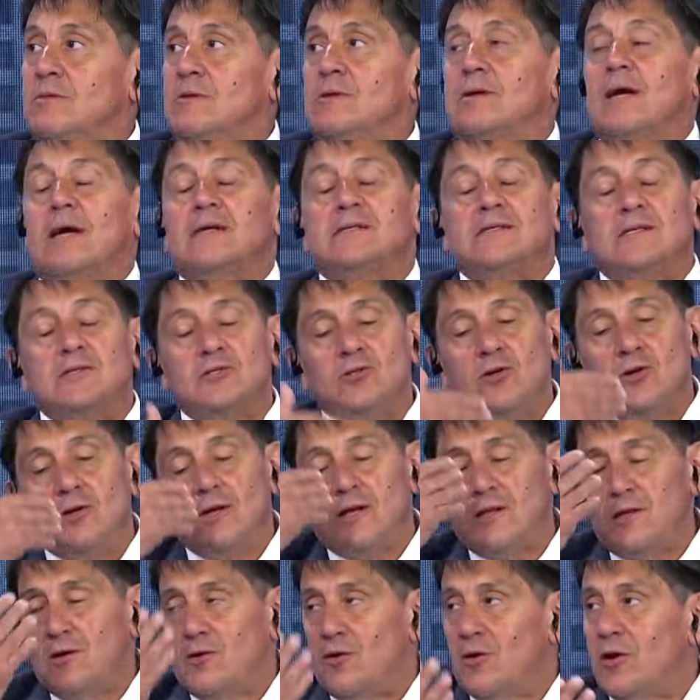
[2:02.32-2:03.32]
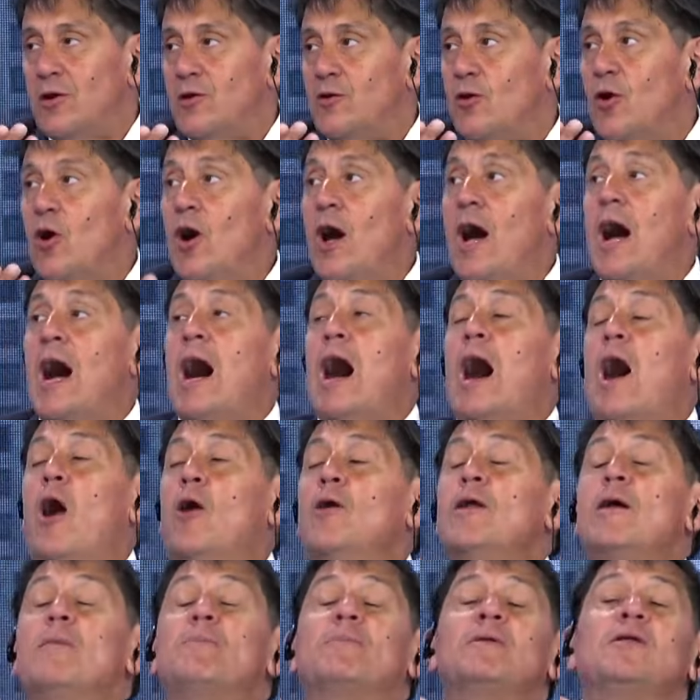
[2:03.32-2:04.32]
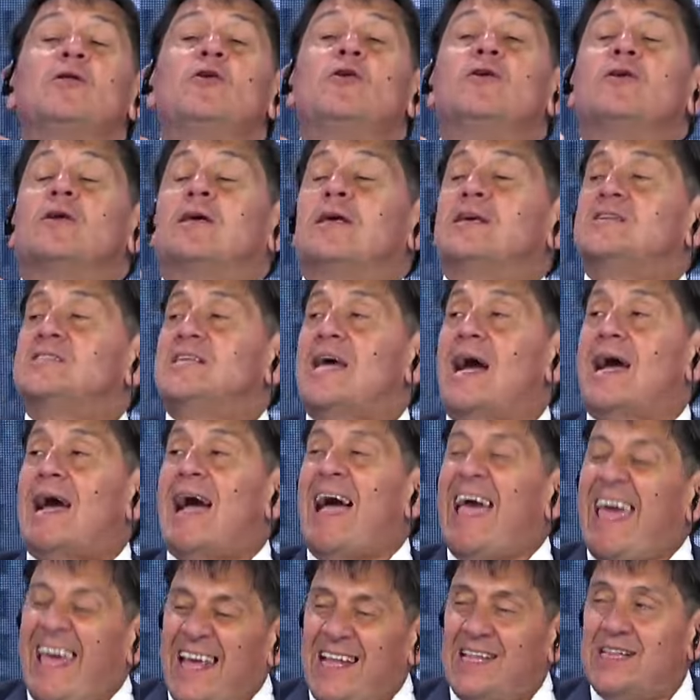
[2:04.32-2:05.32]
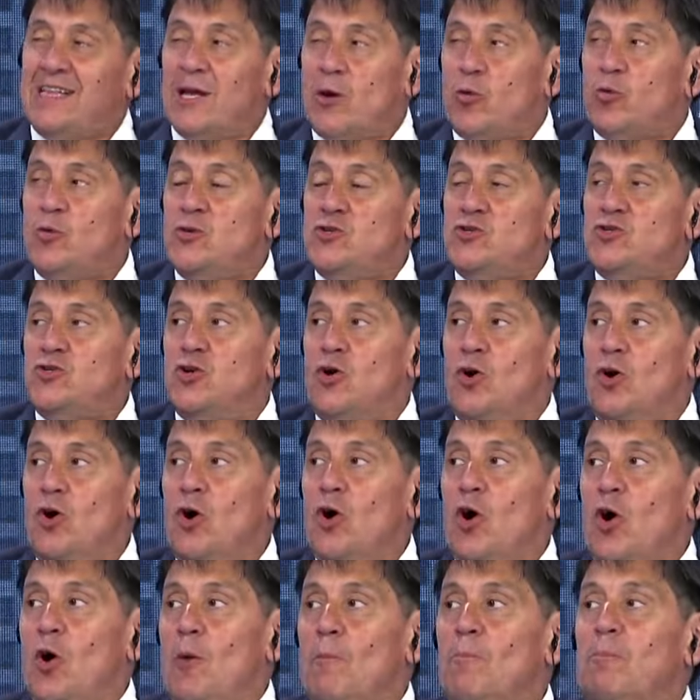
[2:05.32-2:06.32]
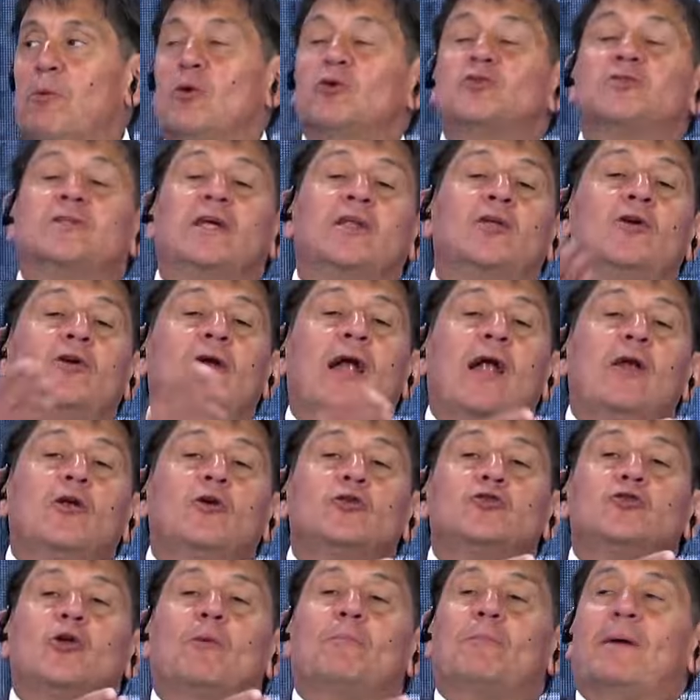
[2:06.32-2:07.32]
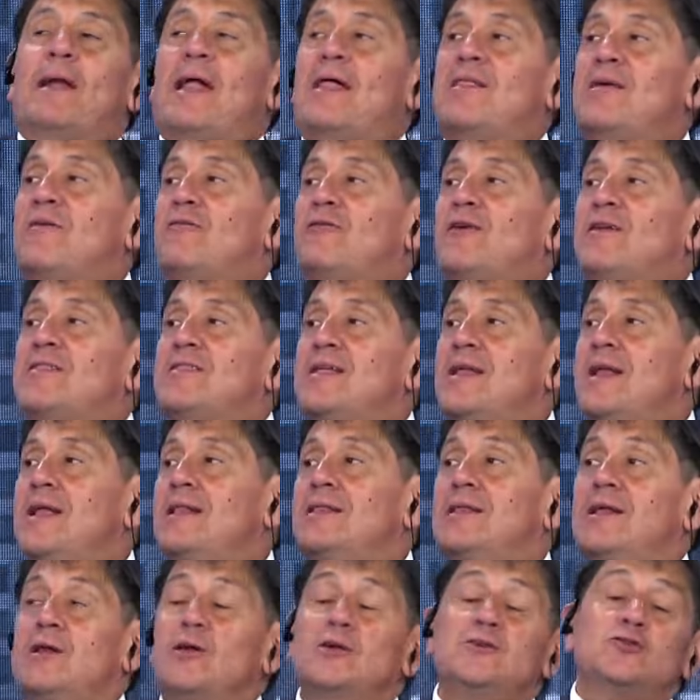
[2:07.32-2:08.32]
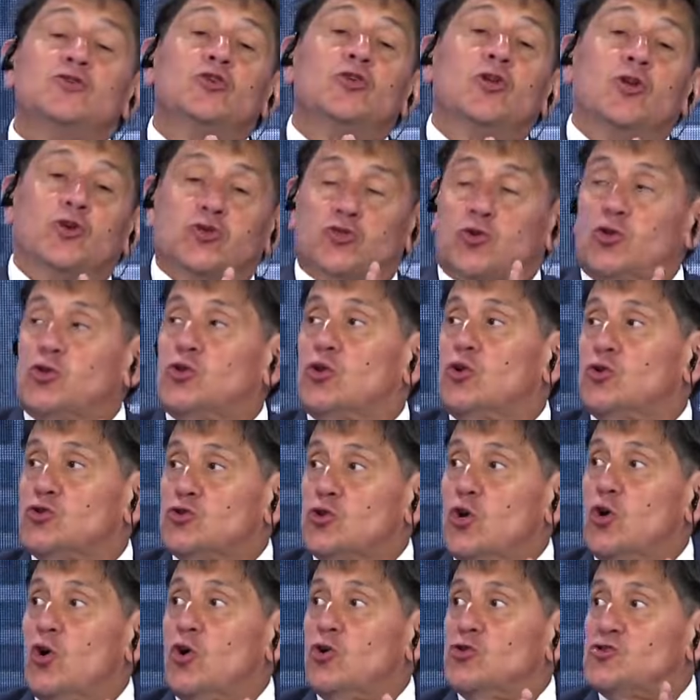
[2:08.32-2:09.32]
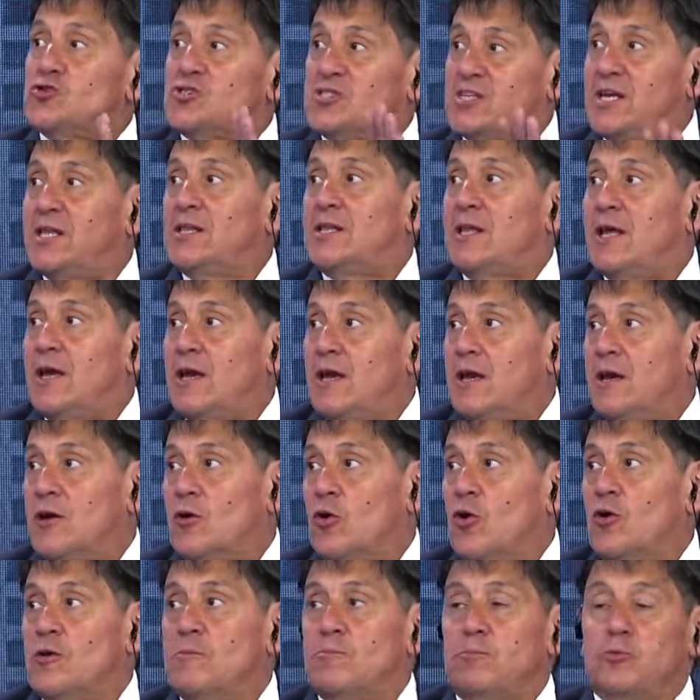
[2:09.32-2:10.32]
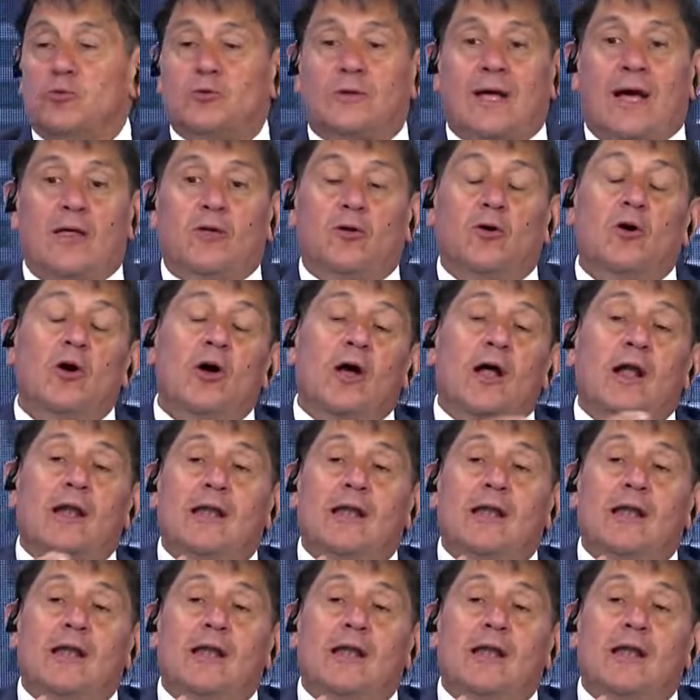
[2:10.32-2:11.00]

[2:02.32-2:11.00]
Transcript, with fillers: Casación les dijo que no. Ahora pidieron que se haga este juicio posterior al otro para defender el derecho de los otros siete coimputados.